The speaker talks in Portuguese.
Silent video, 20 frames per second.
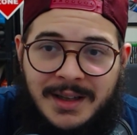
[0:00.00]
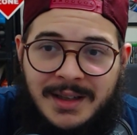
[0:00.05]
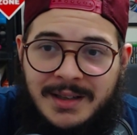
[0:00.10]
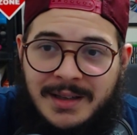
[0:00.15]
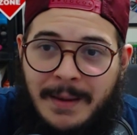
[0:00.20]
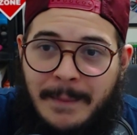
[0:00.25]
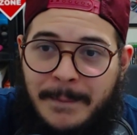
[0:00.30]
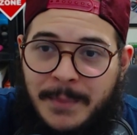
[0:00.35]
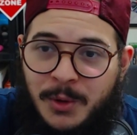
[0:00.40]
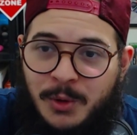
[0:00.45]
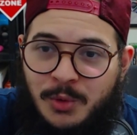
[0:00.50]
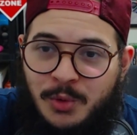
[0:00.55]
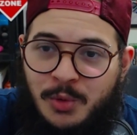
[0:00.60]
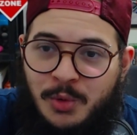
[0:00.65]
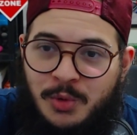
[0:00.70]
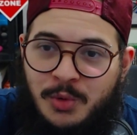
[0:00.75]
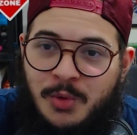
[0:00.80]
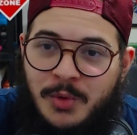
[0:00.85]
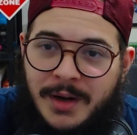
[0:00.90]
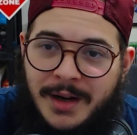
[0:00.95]
Que é
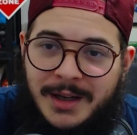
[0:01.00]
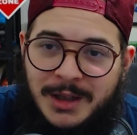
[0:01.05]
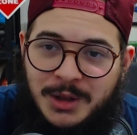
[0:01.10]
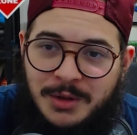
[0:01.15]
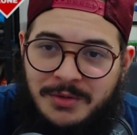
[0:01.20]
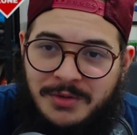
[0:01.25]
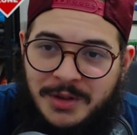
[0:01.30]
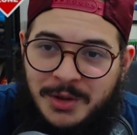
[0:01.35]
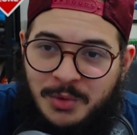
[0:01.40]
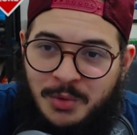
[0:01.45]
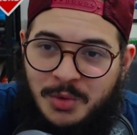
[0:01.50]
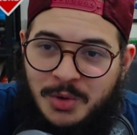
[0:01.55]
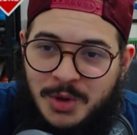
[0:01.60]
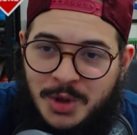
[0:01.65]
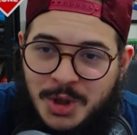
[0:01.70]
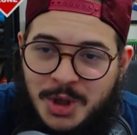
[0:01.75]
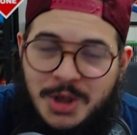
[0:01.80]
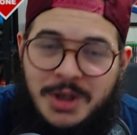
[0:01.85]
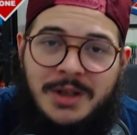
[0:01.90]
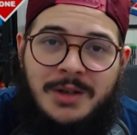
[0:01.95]
produto advindo
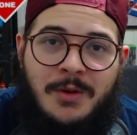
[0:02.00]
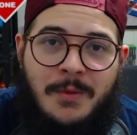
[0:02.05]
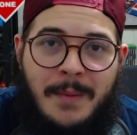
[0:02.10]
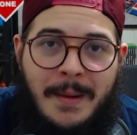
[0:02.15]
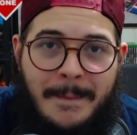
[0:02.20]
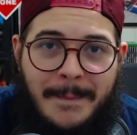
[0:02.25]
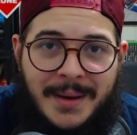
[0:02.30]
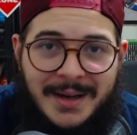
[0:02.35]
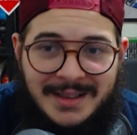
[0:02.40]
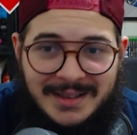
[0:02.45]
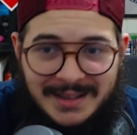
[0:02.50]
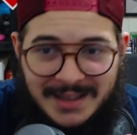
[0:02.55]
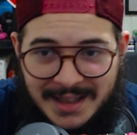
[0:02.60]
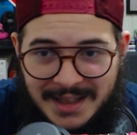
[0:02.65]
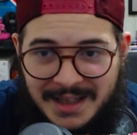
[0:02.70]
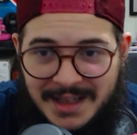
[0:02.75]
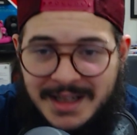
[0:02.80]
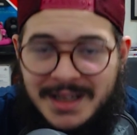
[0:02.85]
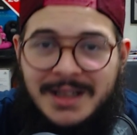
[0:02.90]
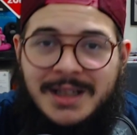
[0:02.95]
de uma
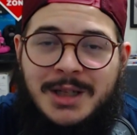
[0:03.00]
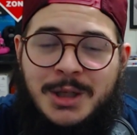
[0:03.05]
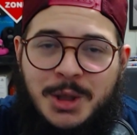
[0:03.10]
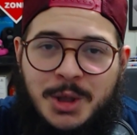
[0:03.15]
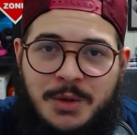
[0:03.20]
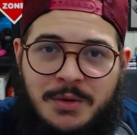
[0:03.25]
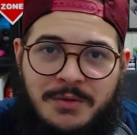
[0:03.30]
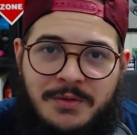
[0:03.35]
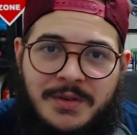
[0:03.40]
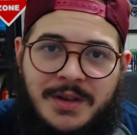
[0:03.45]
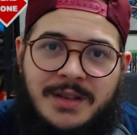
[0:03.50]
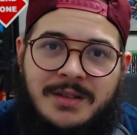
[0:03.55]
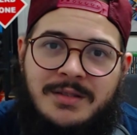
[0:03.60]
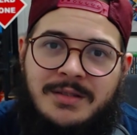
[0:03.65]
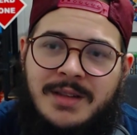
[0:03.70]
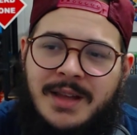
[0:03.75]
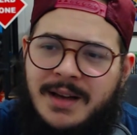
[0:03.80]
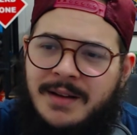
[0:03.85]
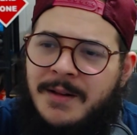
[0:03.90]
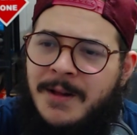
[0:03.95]
parceria que a gente fez,
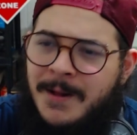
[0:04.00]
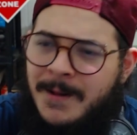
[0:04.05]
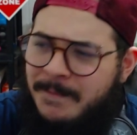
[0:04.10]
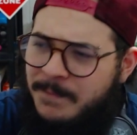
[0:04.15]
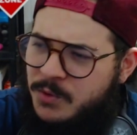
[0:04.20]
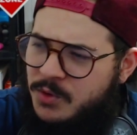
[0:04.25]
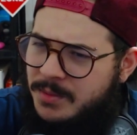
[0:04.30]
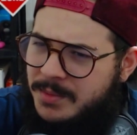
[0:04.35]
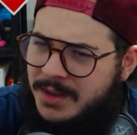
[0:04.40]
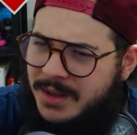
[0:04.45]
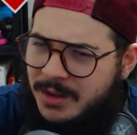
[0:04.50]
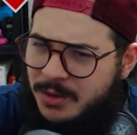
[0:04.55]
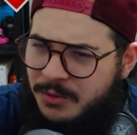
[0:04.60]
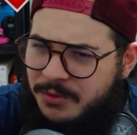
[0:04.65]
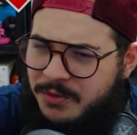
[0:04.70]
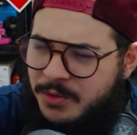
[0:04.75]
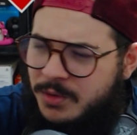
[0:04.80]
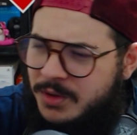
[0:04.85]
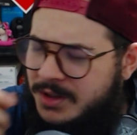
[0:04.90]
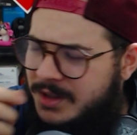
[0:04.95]
tá? Se não me engano,
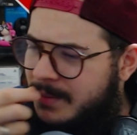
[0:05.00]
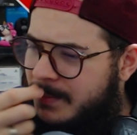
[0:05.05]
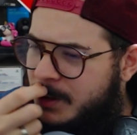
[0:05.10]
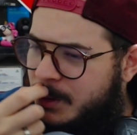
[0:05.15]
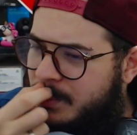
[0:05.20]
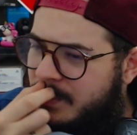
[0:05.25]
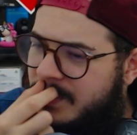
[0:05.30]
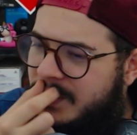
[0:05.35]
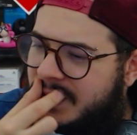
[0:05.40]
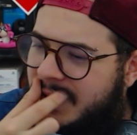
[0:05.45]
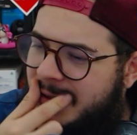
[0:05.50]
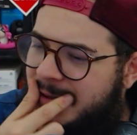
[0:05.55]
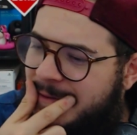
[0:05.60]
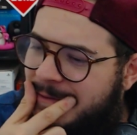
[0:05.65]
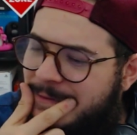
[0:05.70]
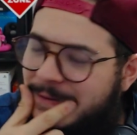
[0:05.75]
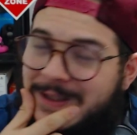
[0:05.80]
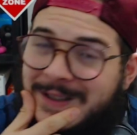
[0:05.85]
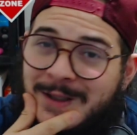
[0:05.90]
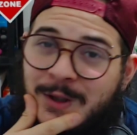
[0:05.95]
foi um esquema de publicidade que a
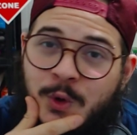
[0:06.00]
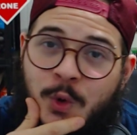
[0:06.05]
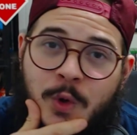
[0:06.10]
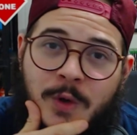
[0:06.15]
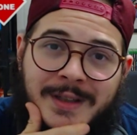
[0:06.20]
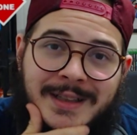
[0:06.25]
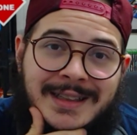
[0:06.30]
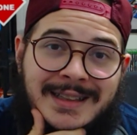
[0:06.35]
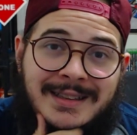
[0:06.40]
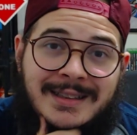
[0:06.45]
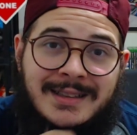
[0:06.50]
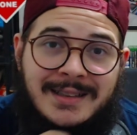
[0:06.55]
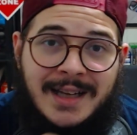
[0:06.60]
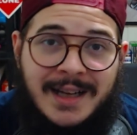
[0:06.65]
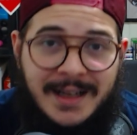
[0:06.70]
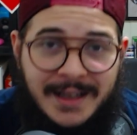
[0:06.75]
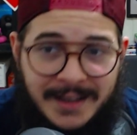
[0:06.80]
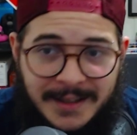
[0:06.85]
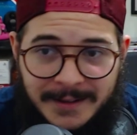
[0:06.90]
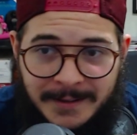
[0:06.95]
gente fez no
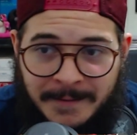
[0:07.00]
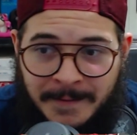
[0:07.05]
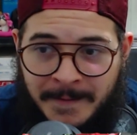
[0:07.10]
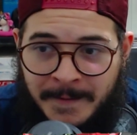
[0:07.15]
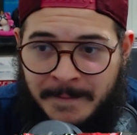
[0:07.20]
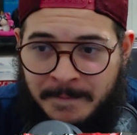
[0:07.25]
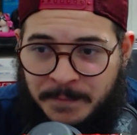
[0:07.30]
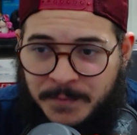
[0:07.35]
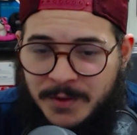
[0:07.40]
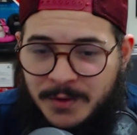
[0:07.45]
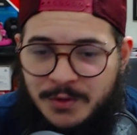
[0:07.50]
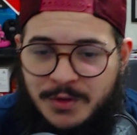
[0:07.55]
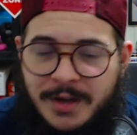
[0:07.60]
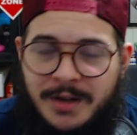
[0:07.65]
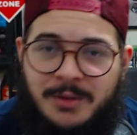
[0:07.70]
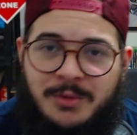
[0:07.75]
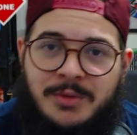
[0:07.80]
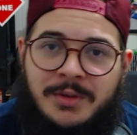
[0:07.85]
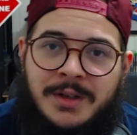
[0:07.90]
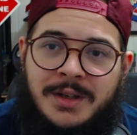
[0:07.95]
Instagram, tá
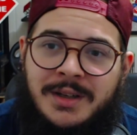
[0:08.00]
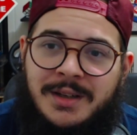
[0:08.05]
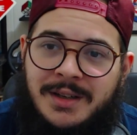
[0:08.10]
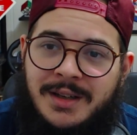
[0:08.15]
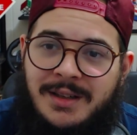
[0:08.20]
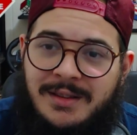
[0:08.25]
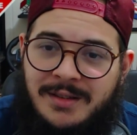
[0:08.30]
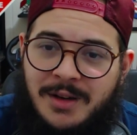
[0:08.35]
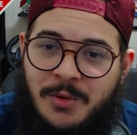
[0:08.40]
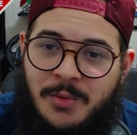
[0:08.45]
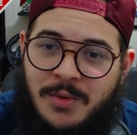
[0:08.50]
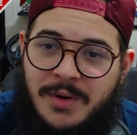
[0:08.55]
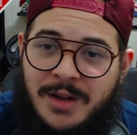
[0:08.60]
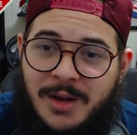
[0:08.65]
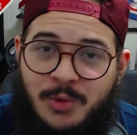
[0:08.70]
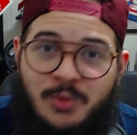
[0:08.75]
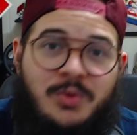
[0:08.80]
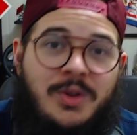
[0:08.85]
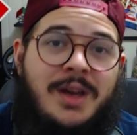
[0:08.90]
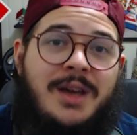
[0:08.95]
certo? Então,
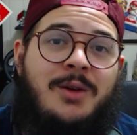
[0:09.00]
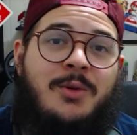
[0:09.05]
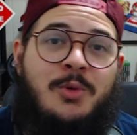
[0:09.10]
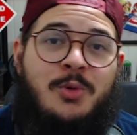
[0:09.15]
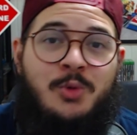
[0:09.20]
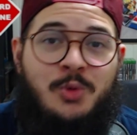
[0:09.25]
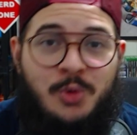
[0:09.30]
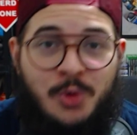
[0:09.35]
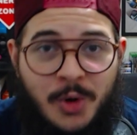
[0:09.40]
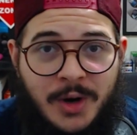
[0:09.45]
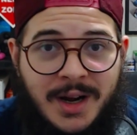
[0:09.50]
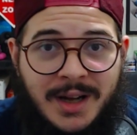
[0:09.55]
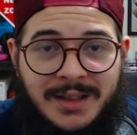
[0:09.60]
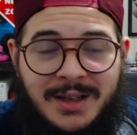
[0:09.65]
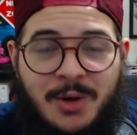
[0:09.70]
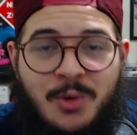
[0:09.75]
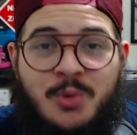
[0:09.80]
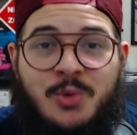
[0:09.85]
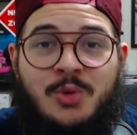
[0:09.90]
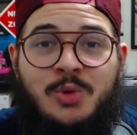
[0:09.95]
eu tenho no
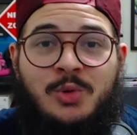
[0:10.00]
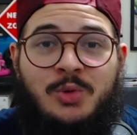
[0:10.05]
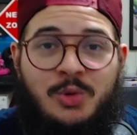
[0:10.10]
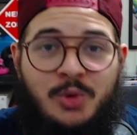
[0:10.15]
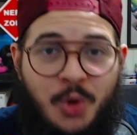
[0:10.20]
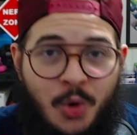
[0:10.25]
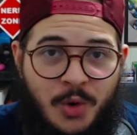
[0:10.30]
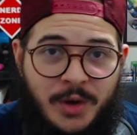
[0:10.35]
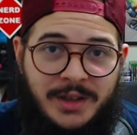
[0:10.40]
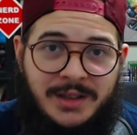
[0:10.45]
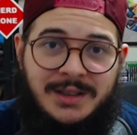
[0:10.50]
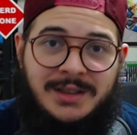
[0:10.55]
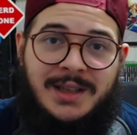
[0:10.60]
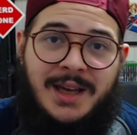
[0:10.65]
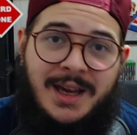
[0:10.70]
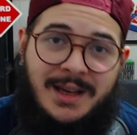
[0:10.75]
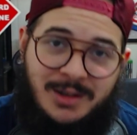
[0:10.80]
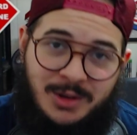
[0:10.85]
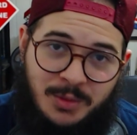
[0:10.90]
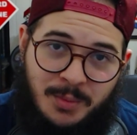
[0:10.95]
canal dois
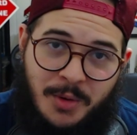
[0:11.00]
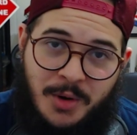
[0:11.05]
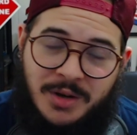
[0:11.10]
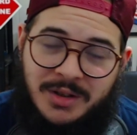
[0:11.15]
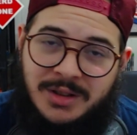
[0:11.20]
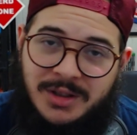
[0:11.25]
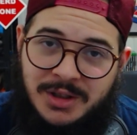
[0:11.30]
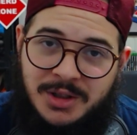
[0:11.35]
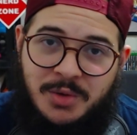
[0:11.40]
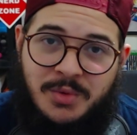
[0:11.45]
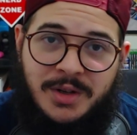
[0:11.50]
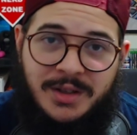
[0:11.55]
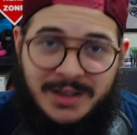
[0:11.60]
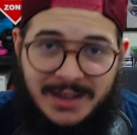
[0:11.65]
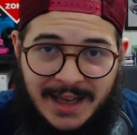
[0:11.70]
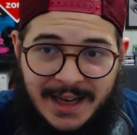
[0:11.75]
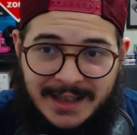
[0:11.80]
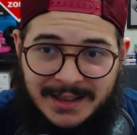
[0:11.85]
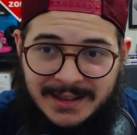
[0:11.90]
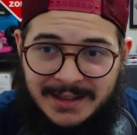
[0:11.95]
Xbox
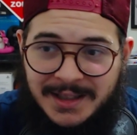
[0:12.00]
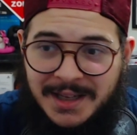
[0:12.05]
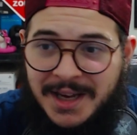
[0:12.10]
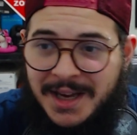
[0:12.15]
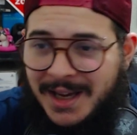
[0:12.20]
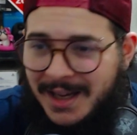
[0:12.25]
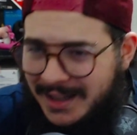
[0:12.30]
Series S.